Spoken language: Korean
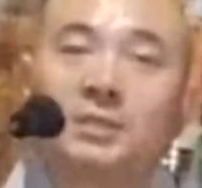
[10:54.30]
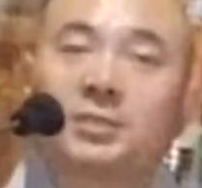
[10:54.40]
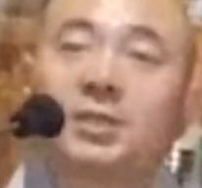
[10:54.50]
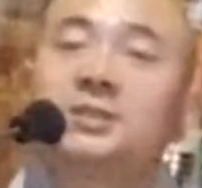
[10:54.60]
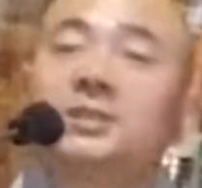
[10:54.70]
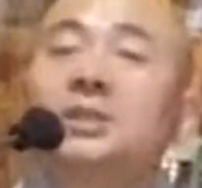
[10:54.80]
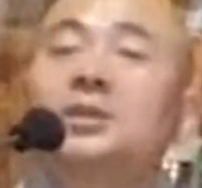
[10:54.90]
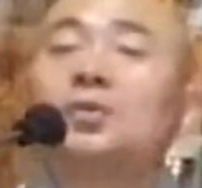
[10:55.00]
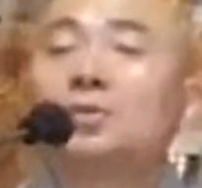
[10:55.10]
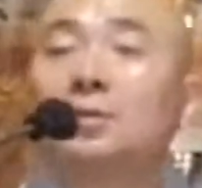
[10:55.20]
천신
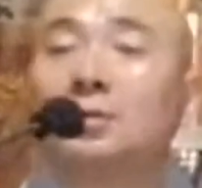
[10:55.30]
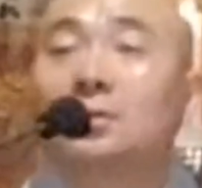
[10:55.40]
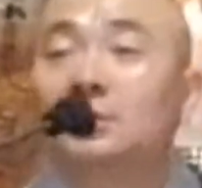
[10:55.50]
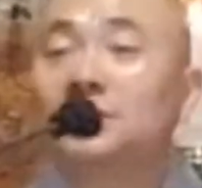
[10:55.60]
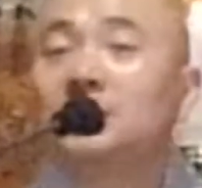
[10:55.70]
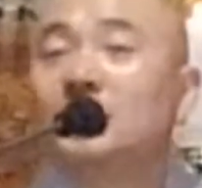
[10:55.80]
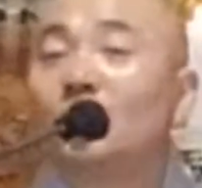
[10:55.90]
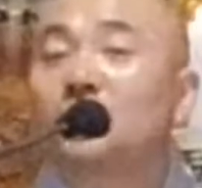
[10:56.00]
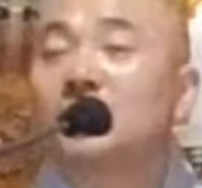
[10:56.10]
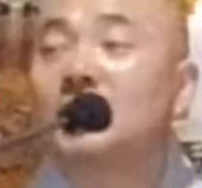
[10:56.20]
기도를 스님을
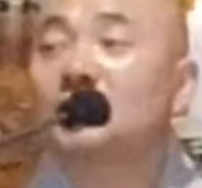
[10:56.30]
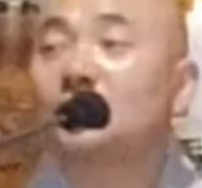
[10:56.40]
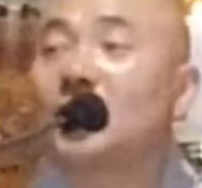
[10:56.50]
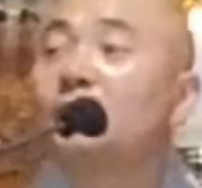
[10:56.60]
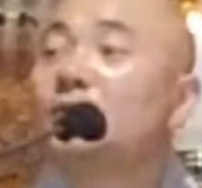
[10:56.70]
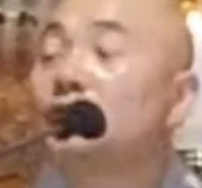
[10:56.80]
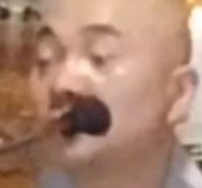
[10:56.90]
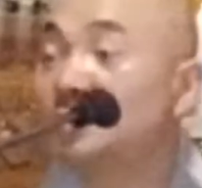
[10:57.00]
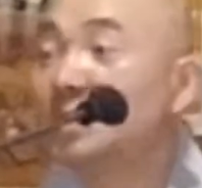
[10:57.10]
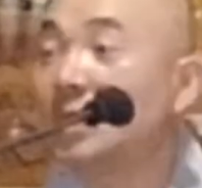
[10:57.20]
모셔가지고 하면
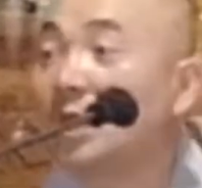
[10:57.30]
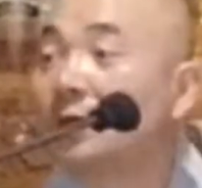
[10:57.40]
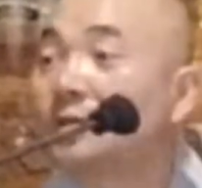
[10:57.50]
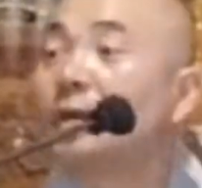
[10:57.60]
좋습니다.